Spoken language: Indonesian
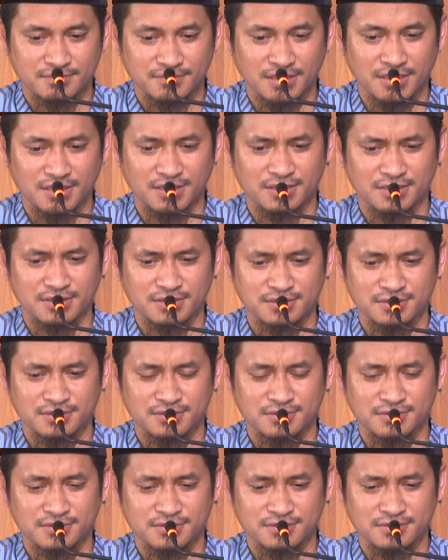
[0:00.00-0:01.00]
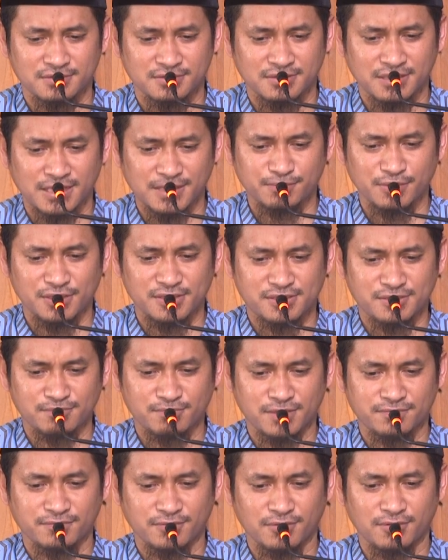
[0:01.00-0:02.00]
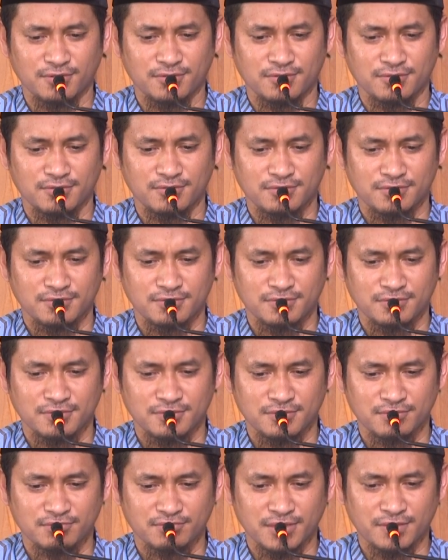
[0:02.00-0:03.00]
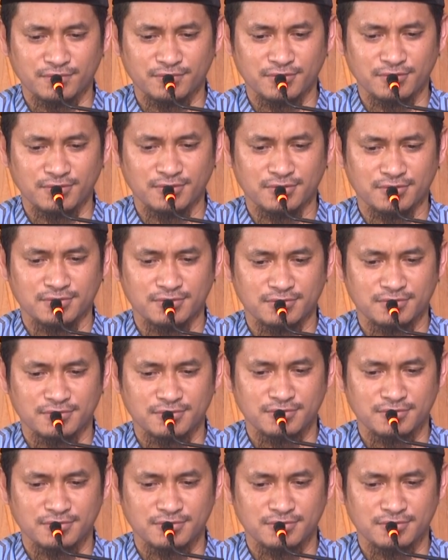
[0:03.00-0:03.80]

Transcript: Ya. Apa isi maf'ul? Maf'ulun.